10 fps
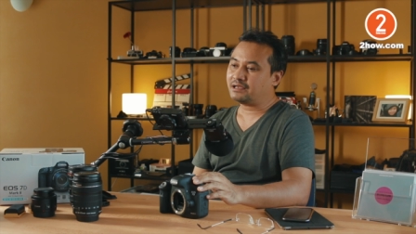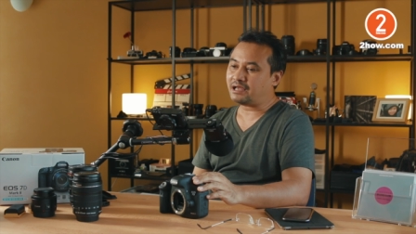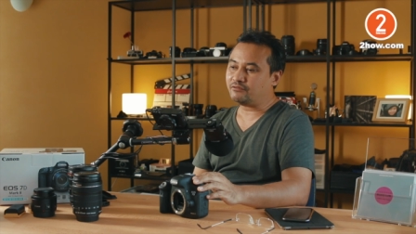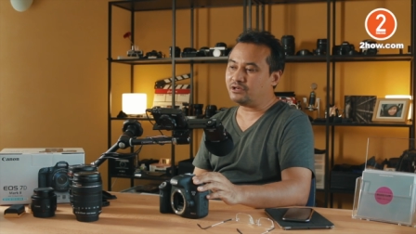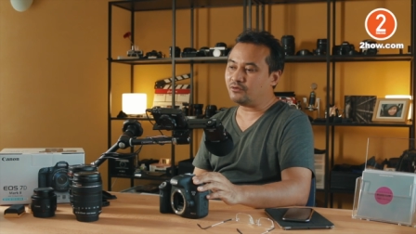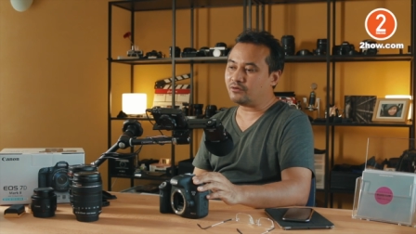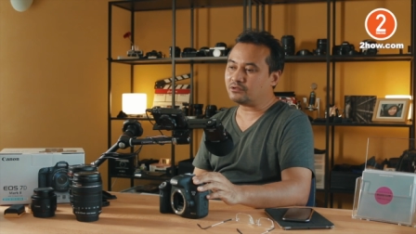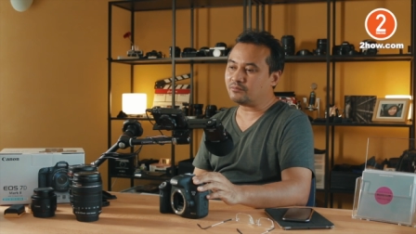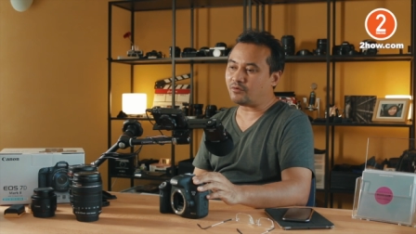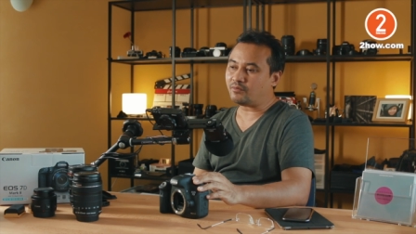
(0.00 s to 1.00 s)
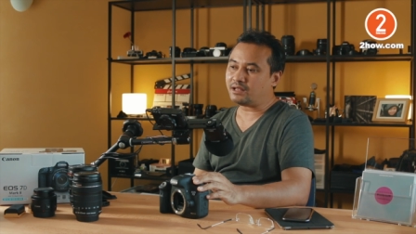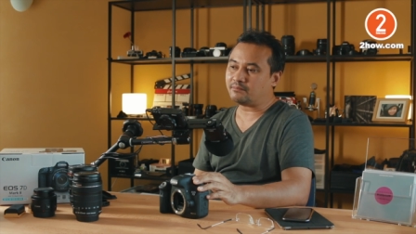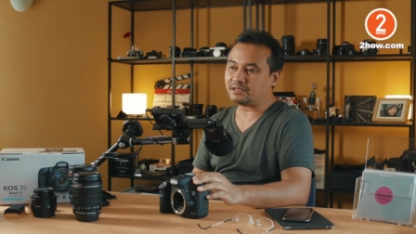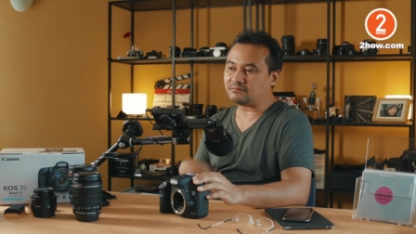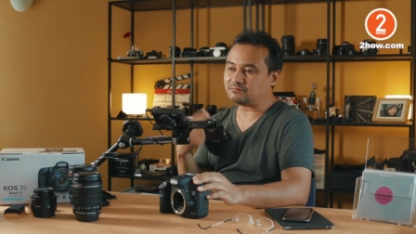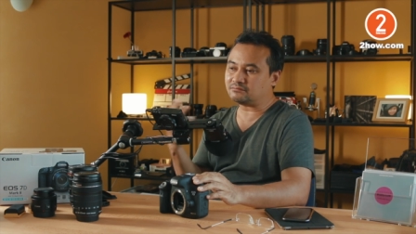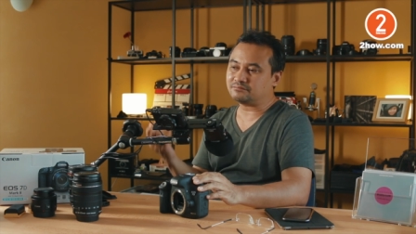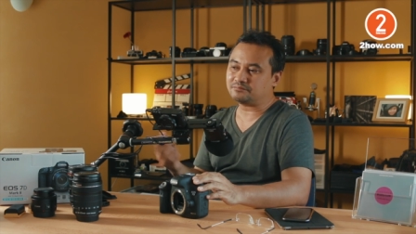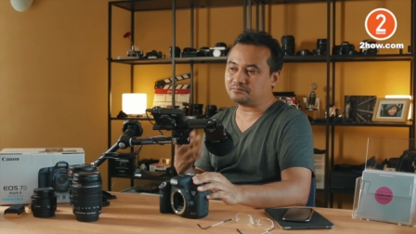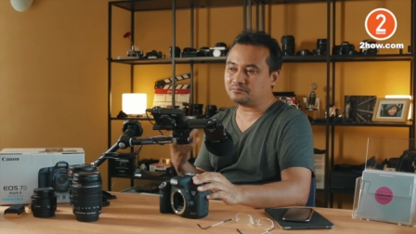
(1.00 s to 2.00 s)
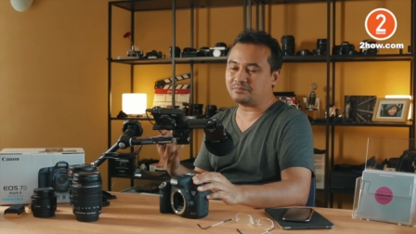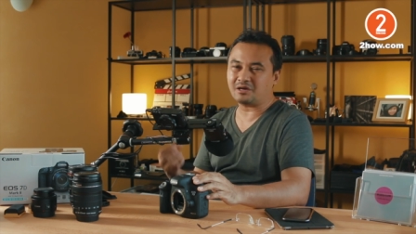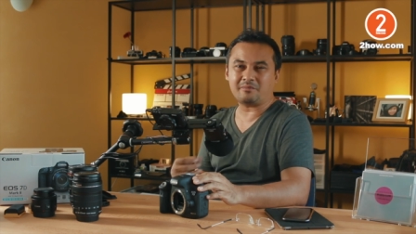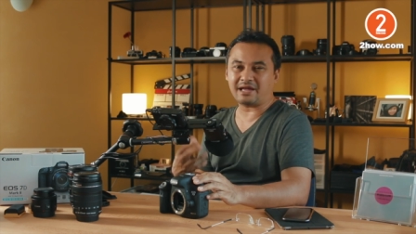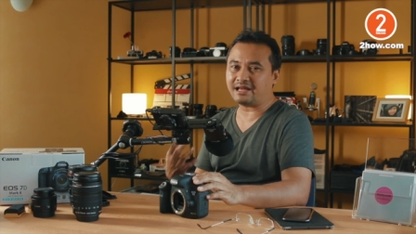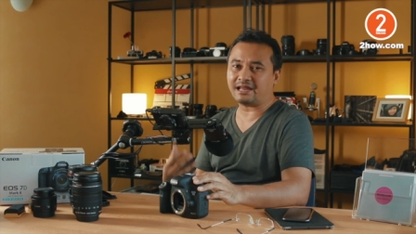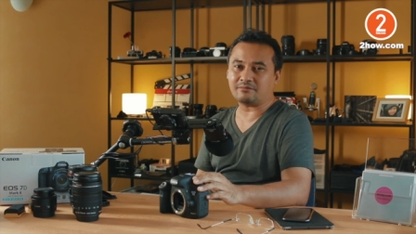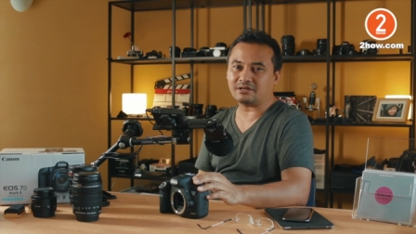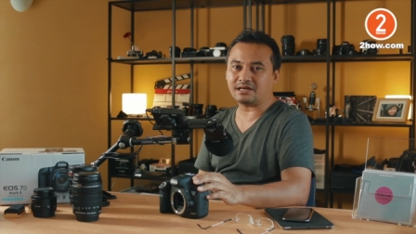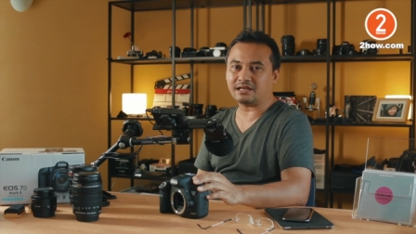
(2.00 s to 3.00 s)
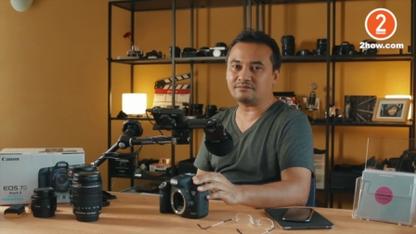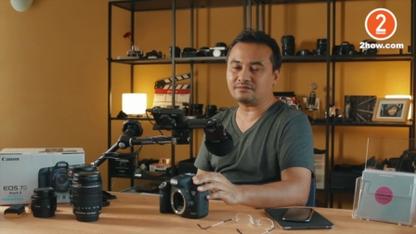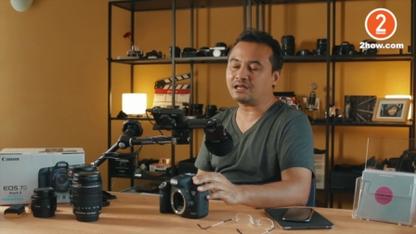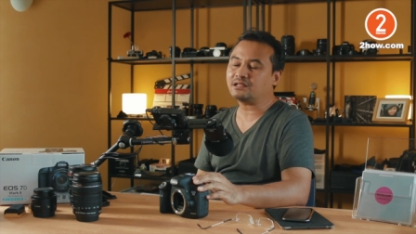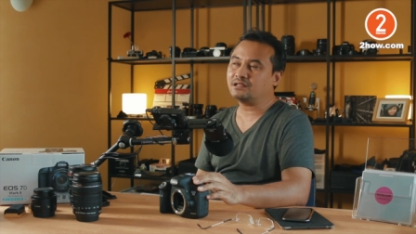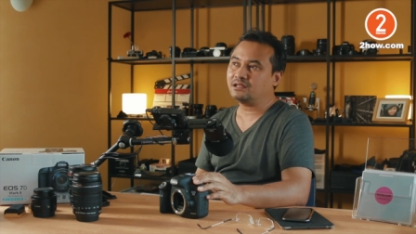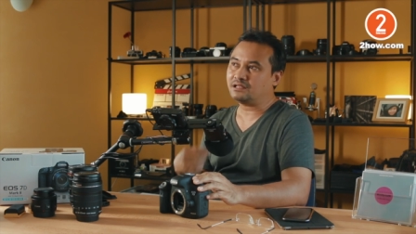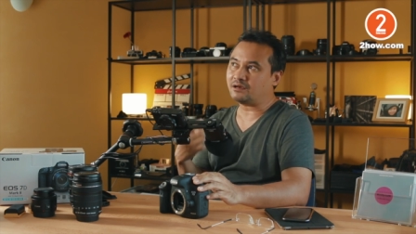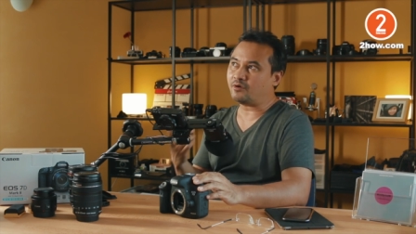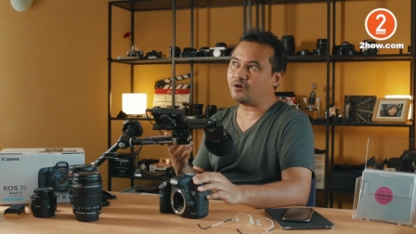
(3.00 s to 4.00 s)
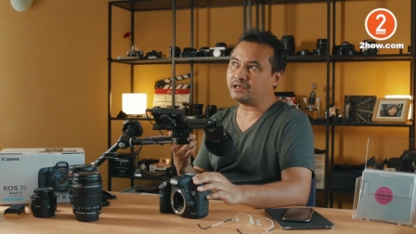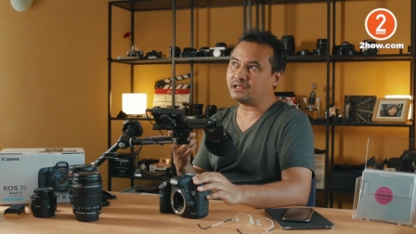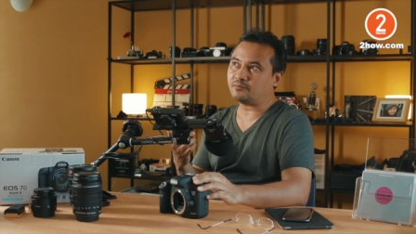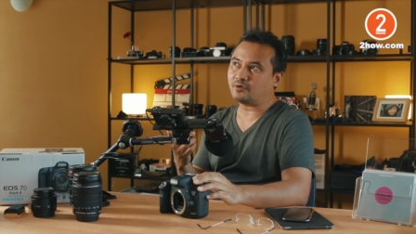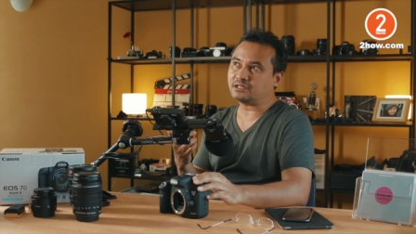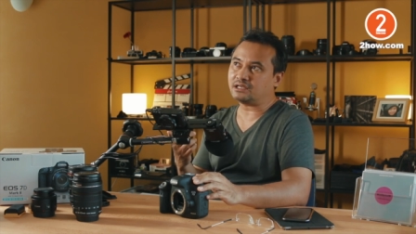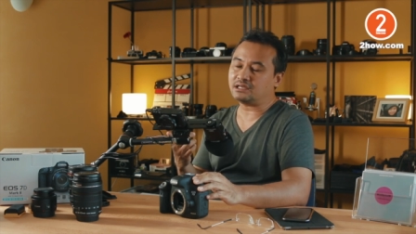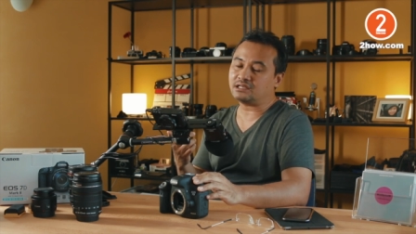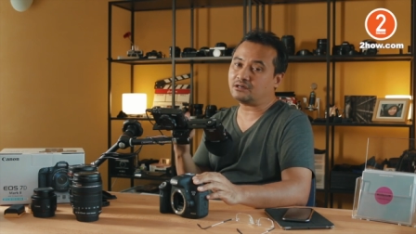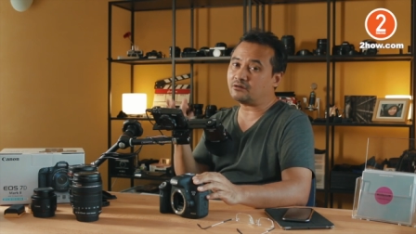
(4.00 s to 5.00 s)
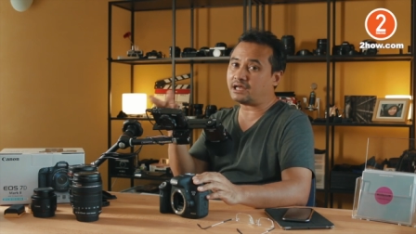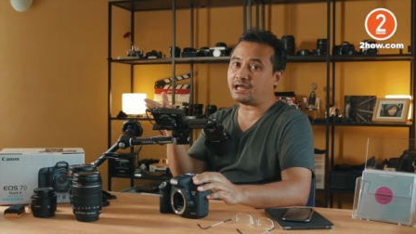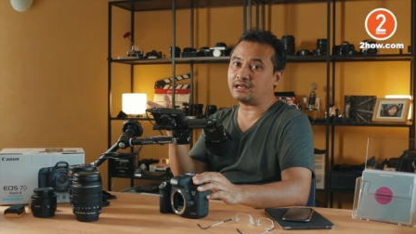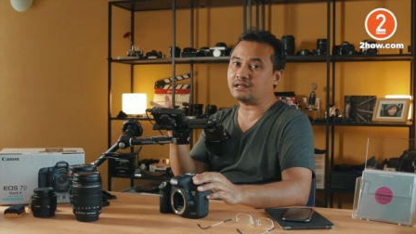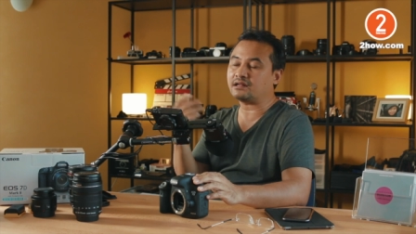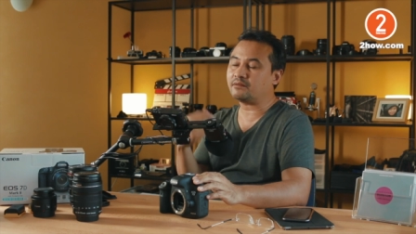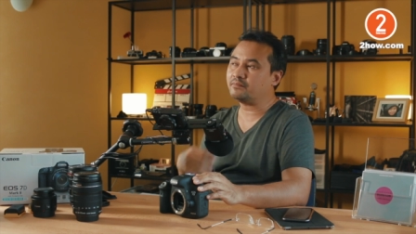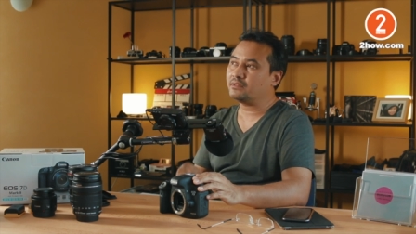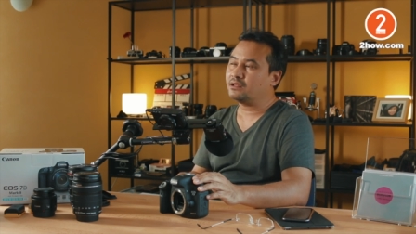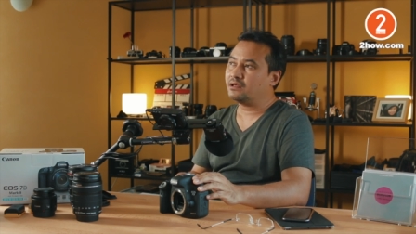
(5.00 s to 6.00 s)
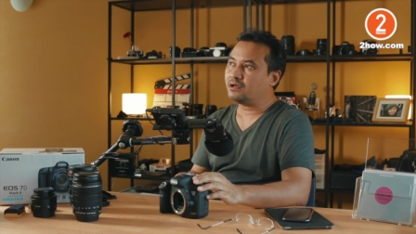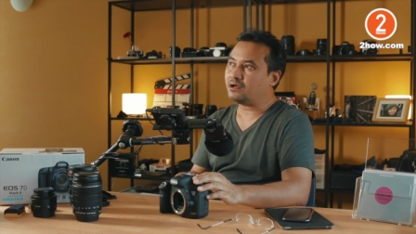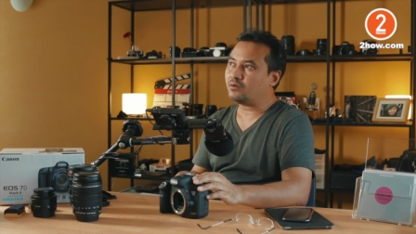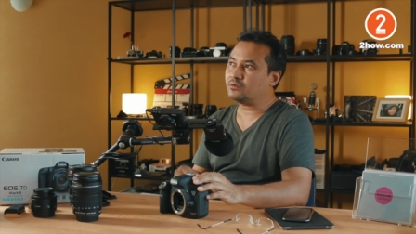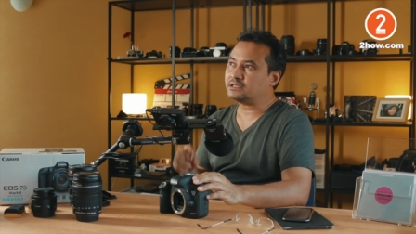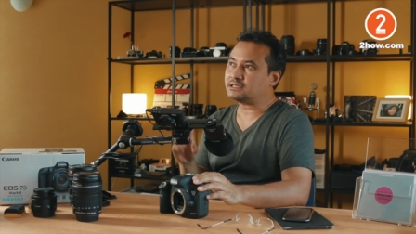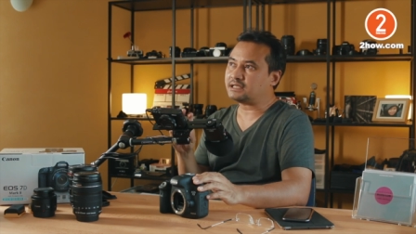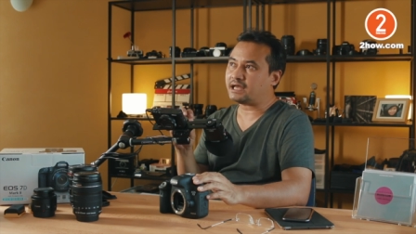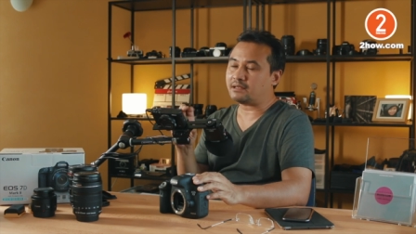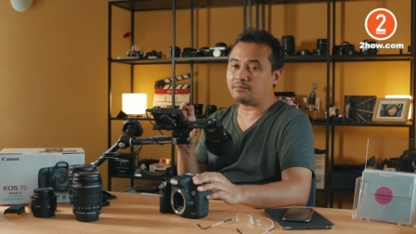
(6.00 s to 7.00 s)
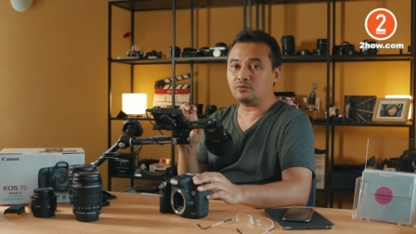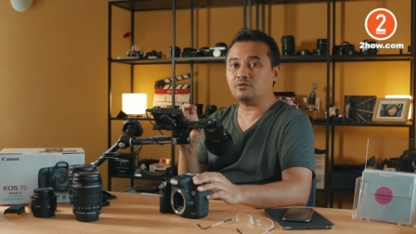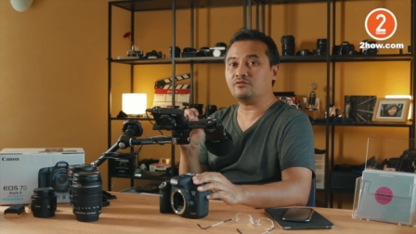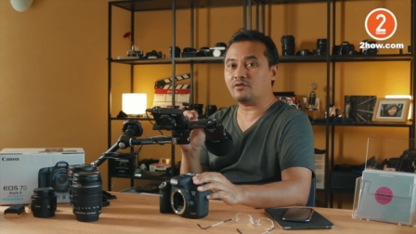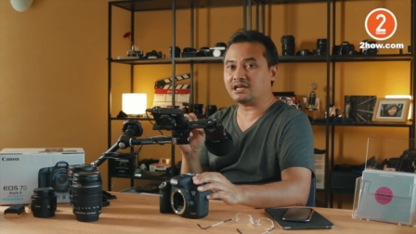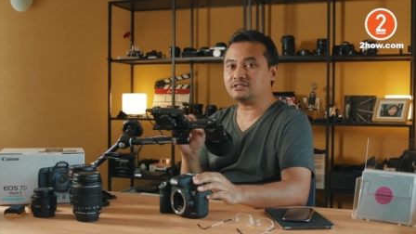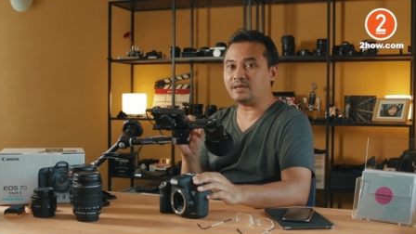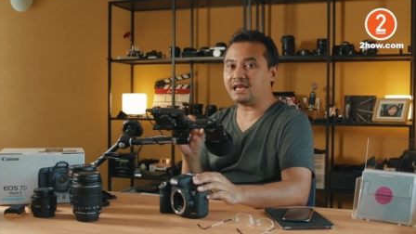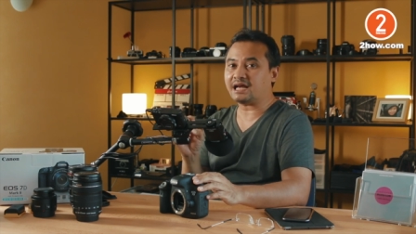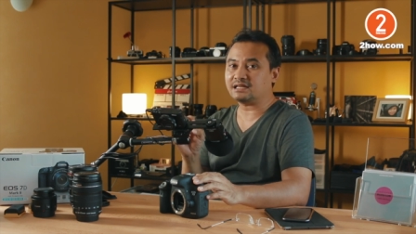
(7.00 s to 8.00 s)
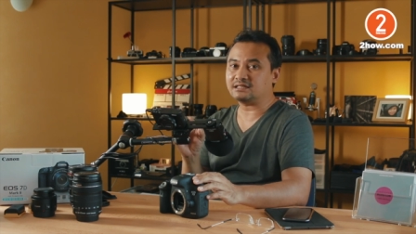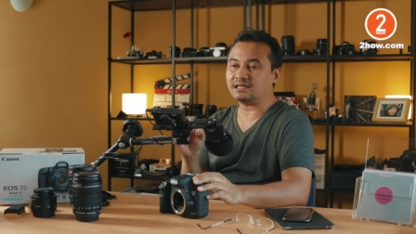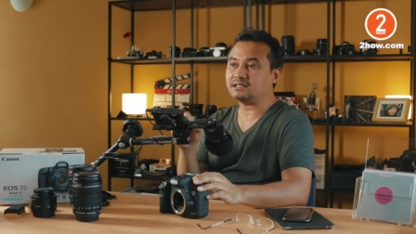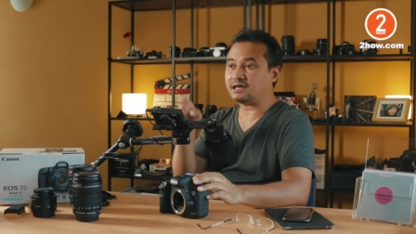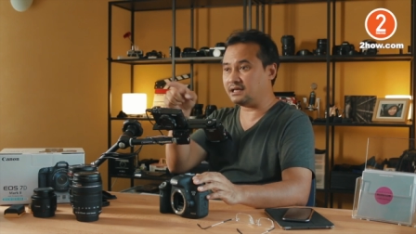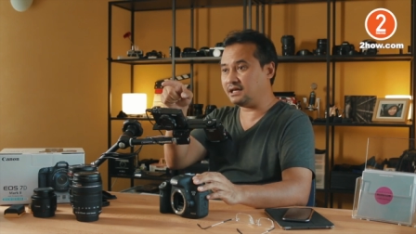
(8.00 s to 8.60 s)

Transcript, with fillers: งานวิดีโอก็ต้องบอกว่ามันมันก็ไปไกลเหมือนกันนะอย่างบอยเนี่ยปกตินี่เขาถ่ายนะครับเขาจะถ่ายแมนนวลโฟกัสเป็นหลักนะอย่าง